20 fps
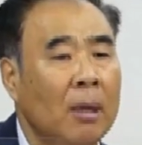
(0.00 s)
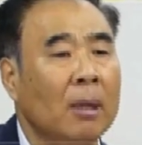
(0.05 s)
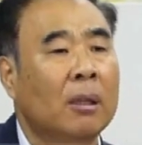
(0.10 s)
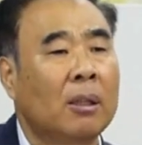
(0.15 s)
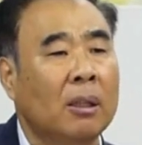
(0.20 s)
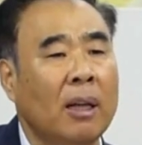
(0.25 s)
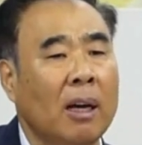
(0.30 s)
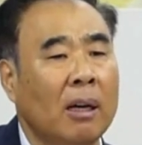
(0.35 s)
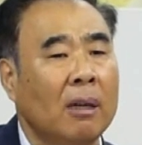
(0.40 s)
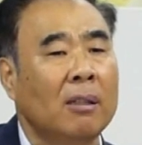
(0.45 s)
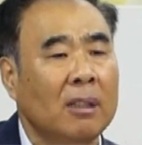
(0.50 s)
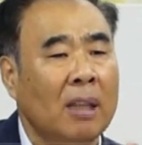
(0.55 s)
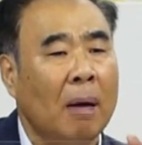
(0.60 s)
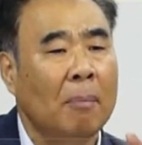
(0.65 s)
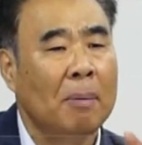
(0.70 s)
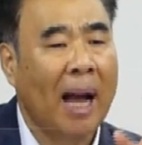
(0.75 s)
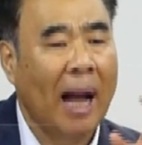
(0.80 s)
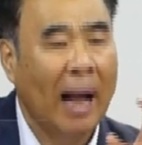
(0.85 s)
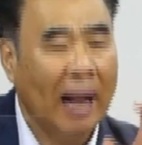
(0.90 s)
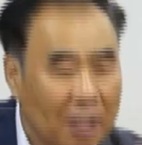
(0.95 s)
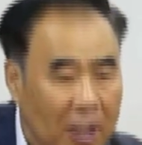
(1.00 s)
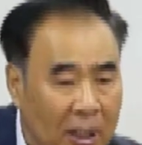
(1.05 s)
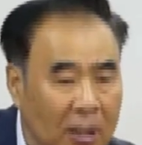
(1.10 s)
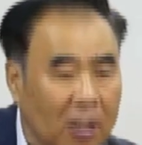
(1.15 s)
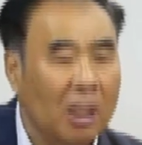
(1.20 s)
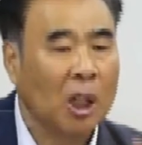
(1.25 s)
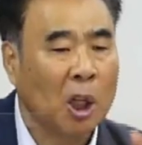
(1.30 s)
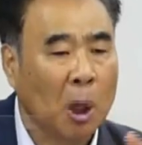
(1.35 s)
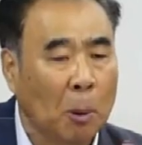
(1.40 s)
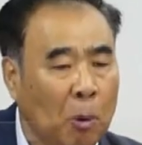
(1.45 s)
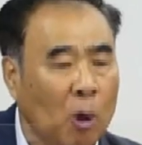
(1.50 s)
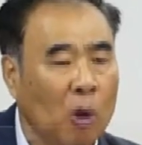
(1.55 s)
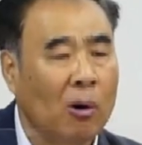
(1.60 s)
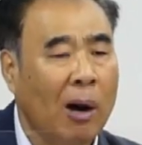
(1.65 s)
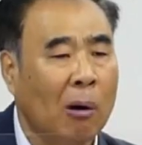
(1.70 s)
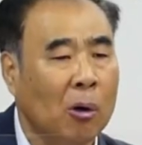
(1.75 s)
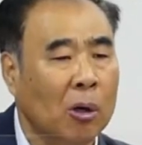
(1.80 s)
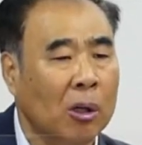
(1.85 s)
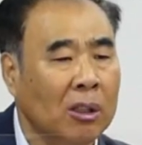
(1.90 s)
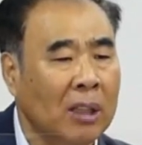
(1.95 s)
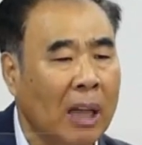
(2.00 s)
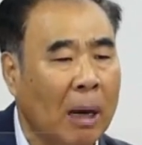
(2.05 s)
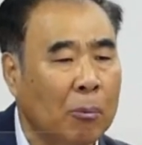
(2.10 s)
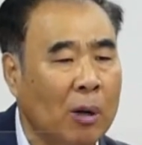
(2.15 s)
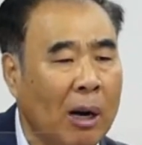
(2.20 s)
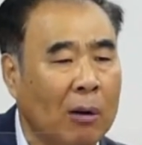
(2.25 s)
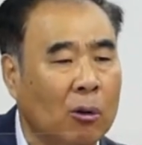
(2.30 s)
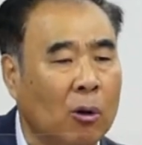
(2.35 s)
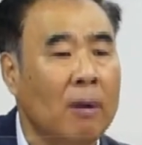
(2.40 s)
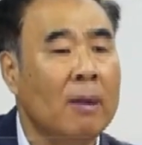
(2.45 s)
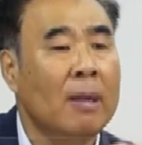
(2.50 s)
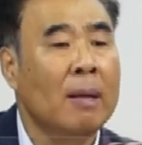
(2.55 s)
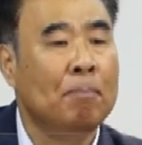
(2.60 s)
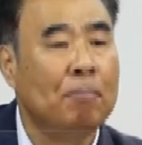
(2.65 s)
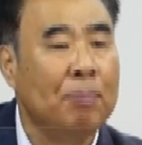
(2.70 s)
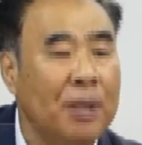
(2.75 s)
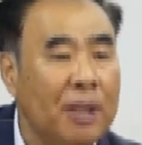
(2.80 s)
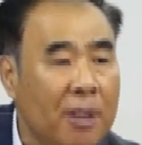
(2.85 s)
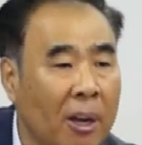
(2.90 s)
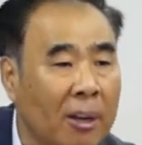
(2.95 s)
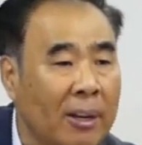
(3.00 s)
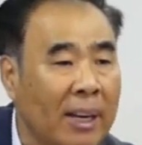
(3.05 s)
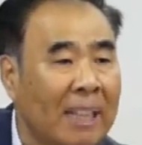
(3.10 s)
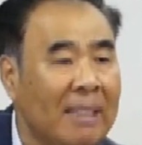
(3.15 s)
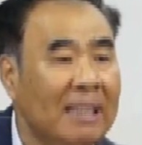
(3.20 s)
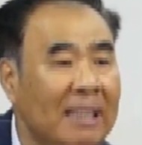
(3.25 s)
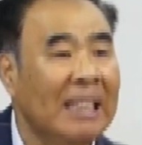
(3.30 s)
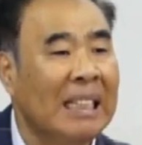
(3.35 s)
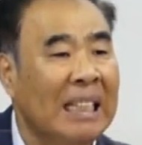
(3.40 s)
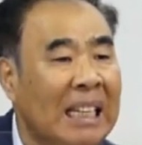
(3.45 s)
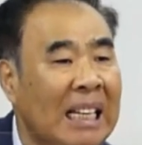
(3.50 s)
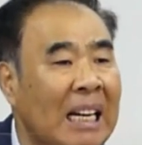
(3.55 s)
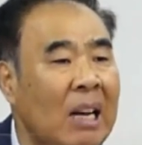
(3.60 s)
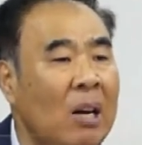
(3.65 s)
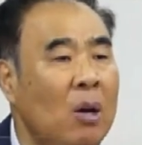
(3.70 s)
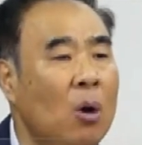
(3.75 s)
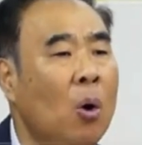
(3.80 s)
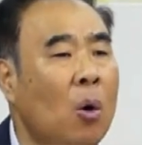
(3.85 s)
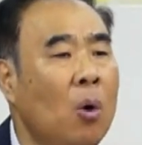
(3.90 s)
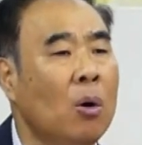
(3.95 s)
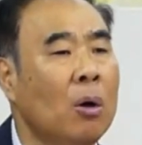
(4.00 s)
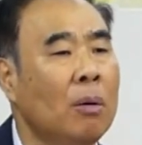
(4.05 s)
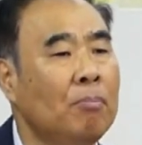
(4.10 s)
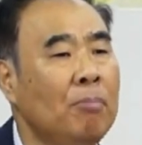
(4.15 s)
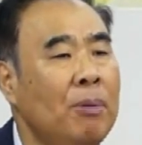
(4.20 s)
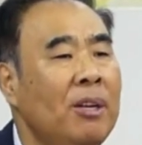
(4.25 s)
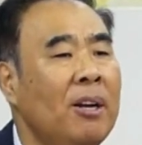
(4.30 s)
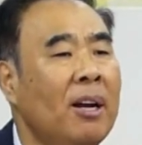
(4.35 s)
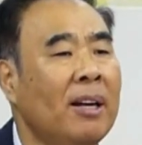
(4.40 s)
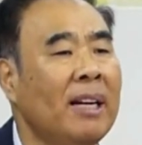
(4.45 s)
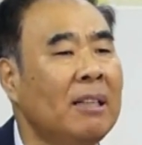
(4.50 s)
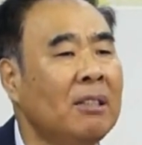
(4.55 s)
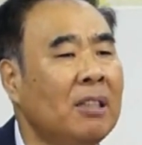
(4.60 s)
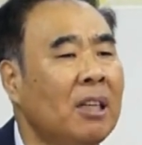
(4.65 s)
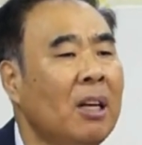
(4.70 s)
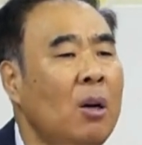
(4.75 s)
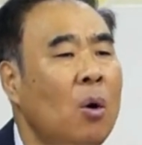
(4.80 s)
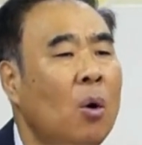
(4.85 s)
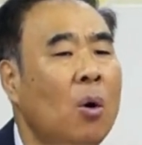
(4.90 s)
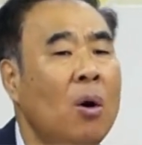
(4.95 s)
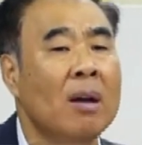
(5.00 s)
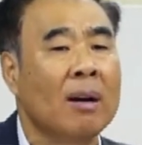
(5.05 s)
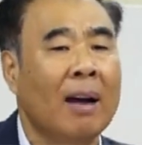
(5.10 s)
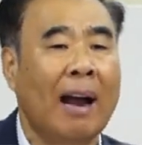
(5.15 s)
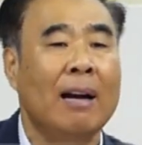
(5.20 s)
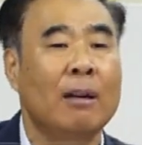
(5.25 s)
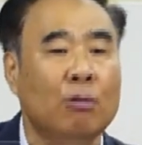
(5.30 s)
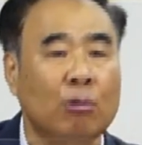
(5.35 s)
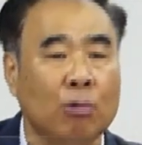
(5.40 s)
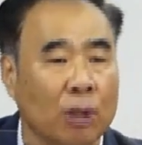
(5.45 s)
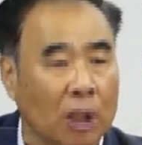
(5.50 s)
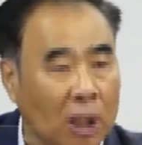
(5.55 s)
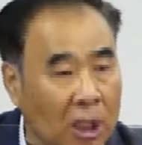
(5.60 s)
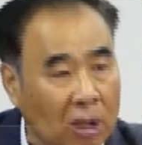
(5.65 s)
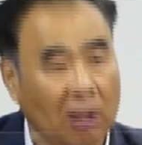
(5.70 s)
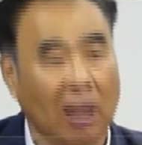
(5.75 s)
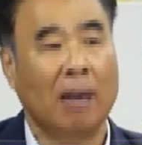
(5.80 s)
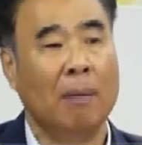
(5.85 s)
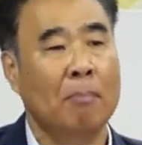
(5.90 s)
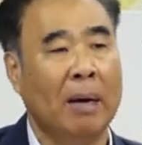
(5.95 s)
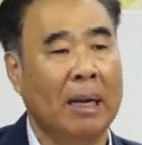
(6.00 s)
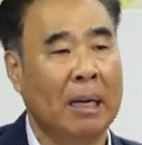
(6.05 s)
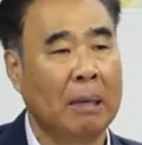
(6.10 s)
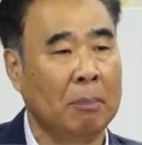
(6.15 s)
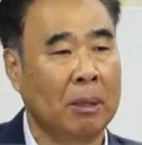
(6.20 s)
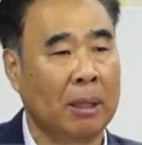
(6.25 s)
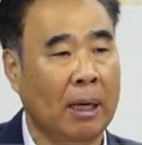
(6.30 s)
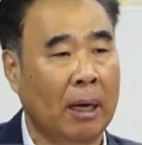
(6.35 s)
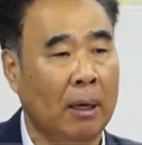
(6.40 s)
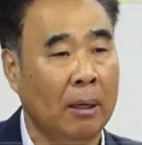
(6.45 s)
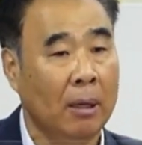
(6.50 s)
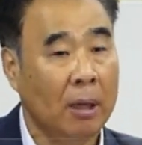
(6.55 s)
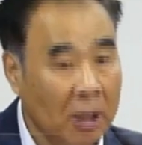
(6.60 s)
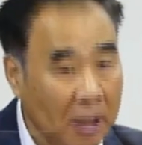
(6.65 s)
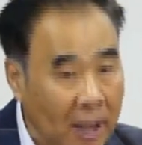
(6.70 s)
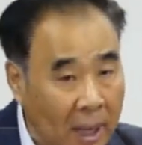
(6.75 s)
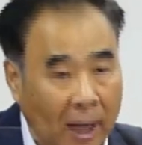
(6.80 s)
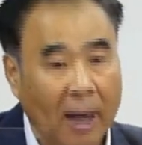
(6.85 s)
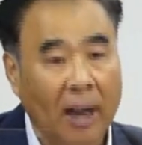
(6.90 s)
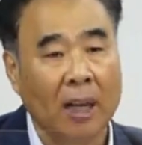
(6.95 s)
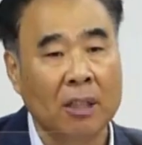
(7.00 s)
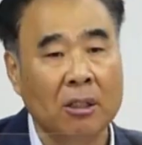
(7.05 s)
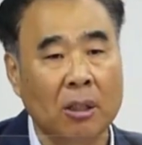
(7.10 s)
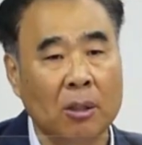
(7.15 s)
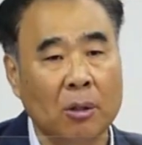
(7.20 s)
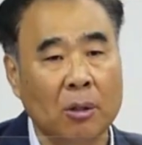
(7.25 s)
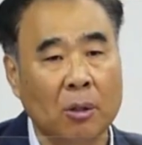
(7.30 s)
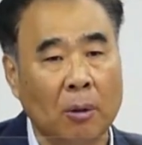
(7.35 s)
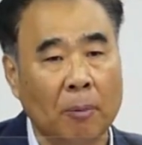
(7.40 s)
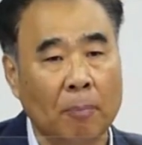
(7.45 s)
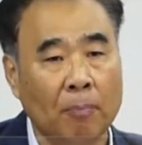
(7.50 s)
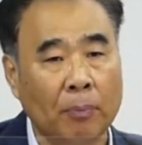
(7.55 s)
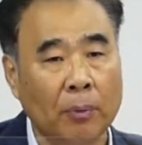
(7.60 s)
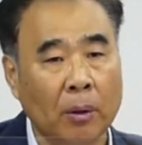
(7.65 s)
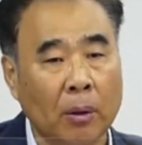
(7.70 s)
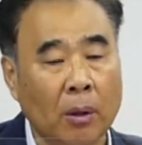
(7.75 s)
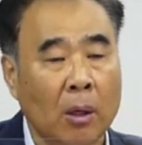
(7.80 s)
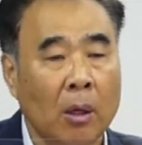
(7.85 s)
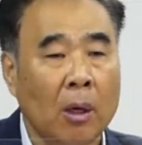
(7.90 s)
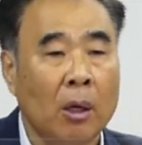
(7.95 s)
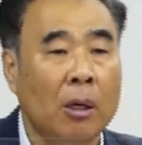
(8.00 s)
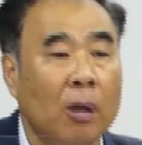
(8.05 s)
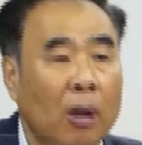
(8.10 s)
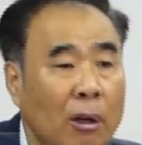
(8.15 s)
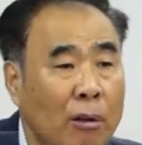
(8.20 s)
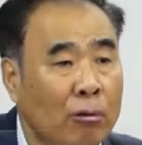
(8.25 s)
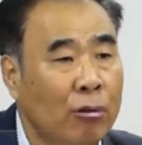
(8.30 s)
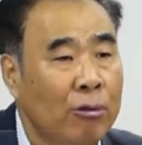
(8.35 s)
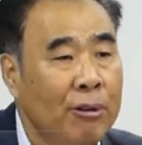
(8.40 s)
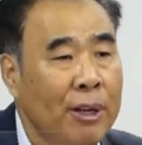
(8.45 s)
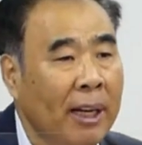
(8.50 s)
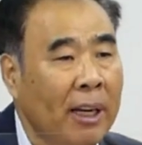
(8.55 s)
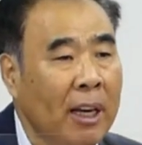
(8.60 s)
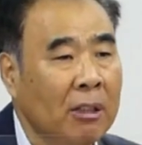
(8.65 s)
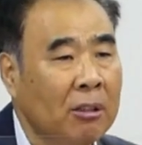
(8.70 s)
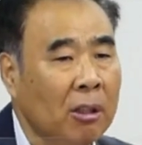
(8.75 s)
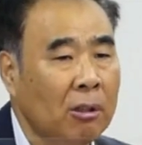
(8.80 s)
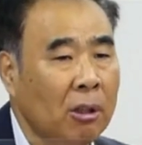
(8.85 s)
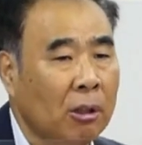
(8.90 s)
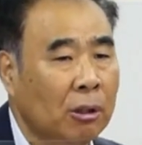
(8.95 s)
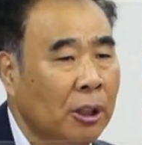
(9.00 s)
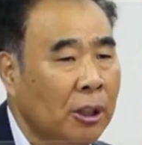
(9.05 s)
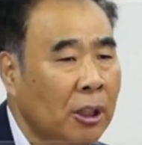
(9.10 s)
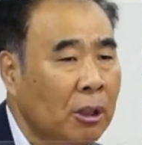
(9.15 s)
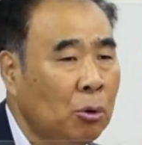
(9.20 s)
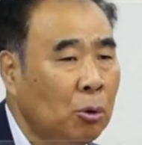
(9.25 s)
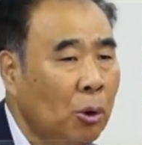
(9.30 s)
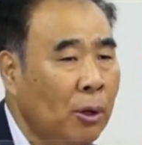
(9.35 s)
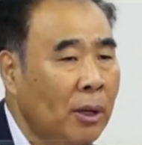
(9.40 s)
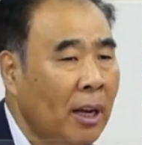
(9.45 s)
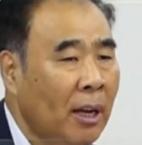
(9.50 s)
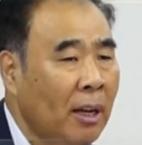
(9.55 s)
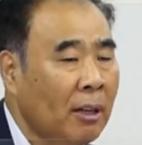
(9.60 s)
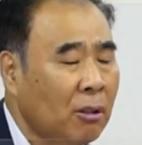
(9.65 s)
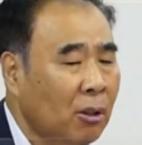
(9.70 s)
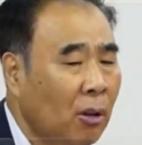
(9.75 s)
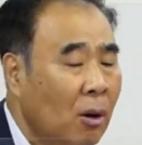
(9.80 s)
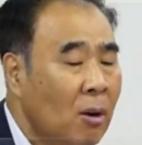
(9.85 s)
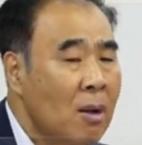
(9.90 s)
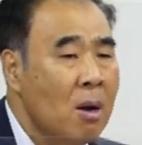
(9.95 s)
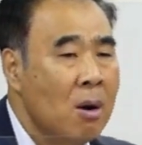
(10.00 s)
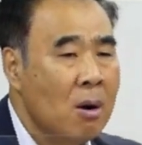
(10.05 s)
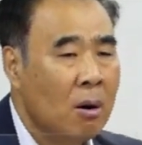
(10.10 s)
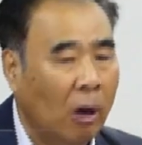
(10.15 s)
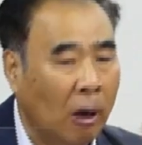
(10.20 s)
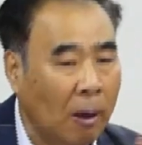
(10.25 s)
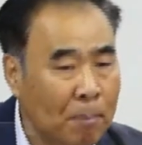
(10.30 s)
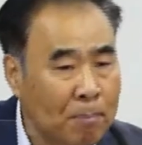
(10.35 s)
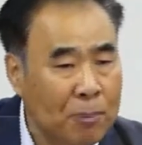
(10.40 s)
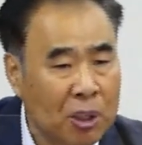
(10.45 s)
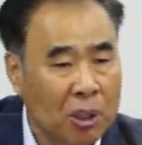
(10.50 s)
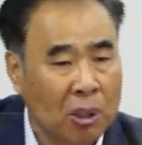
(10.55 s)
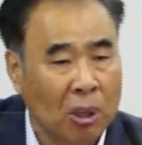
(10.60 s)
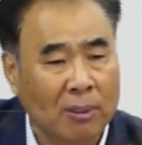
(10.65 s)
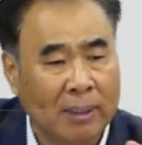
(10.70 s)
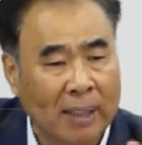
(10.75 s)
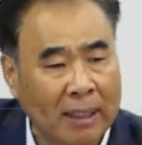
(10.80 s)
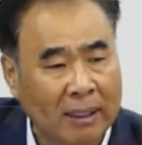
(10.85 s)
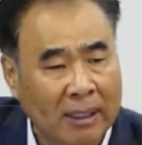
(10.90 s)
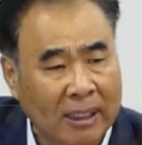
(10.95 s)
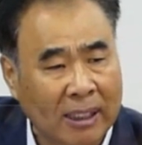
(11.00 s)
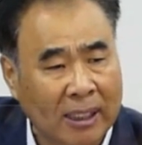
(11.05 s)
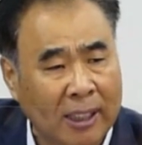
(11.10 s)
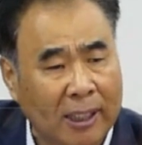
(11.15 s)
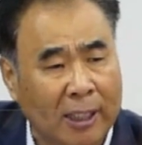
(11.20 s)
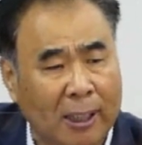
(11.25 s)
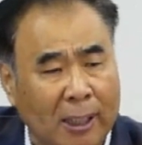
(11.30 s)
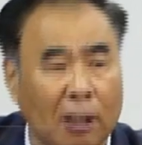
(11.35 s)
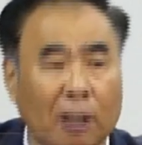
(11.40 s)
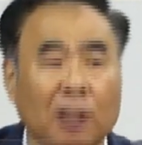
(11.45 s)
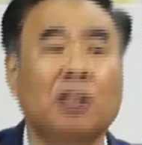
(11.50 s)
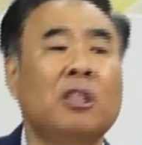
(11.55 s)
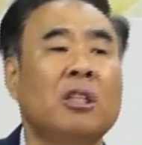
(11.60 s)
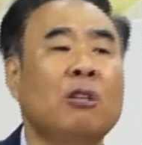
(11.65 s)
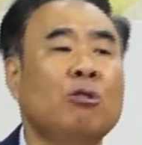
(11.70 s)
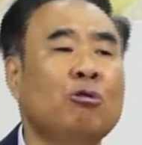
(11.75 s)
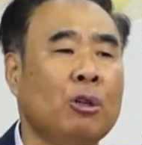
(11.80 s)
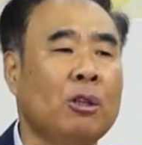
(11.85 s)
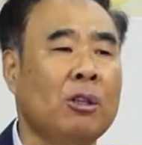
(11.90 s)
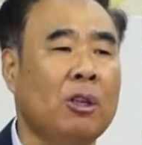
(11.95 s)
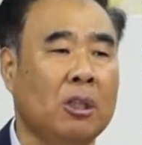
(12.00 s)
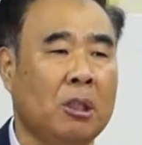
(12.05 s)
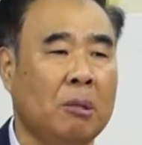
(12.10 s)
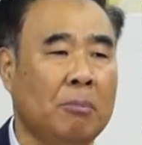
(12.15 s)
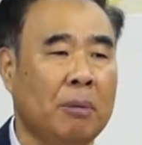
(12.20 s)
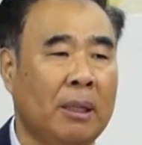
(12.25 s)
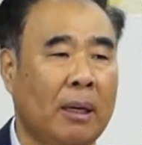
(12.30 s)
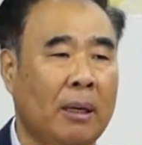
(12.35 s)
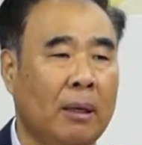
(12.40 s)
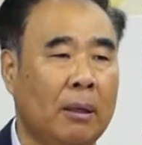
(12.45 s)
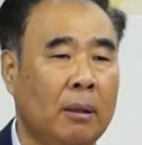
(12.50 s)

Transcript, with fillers: 그게 응답이 아닌데도 불구하고 응답으로 알고 미련한 일로 미련한 길로 갈 수 있다는 말입니다. 이해가 가시죠? 이건 우리에게 있어서 그리스도에게해서 엄청난 큰 실수인 것입니다.